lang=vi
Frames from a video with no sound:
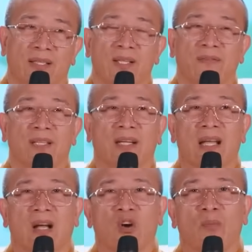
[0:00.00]
Thưa với tất
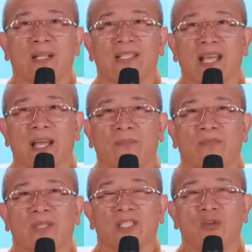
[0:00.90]
cả cô bác chị
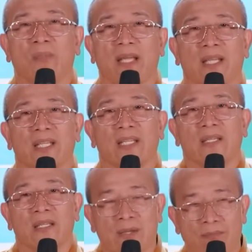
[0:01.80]
em, trong bài
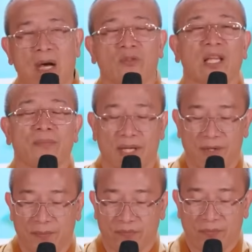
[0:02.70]
kinh Nghiệp Báo Sai Biệt,
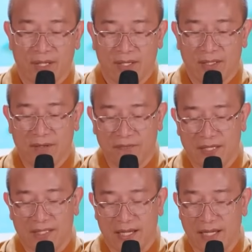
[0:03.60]
Đức
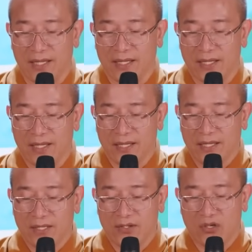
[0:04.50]
Phật dạy
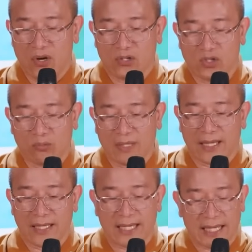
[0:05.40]
cho chúng
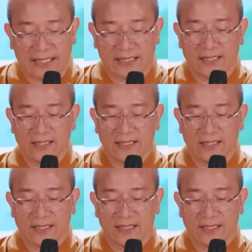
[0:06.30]
ta cái cách